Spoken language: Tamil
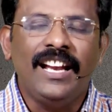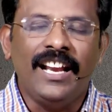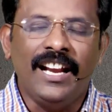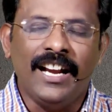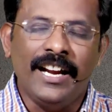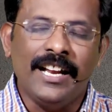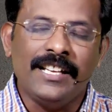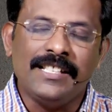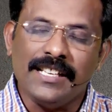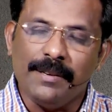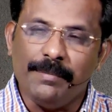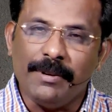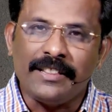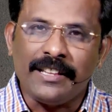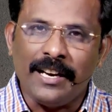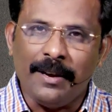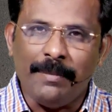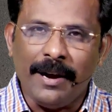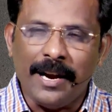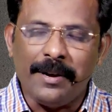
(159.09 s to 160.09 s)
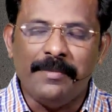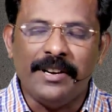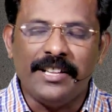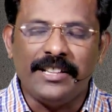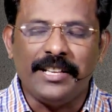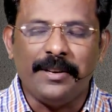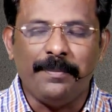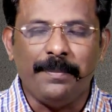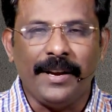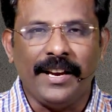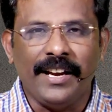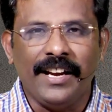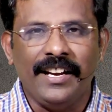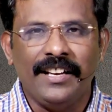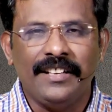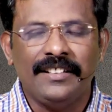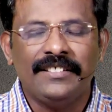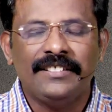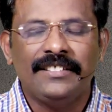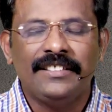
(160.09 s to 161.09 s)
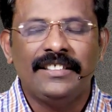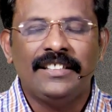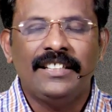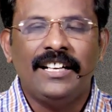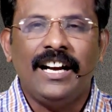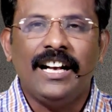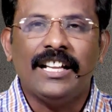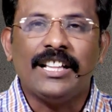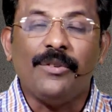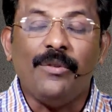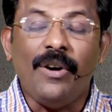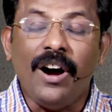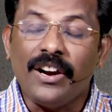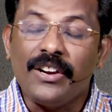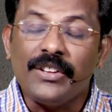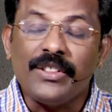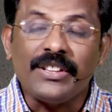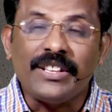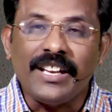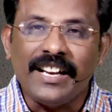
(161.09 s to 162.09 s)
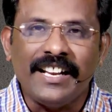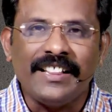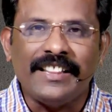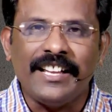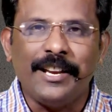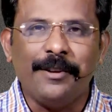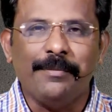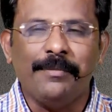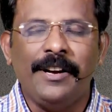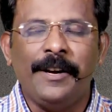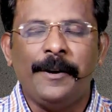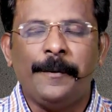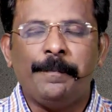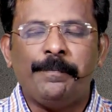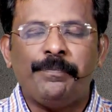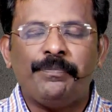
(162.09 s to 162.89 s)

இல்லைன்னா ஜபத்தில் பயன்படுத்தியிருப்பீங்க அந்த வாக்குதத்தை என்ன தெரியுமா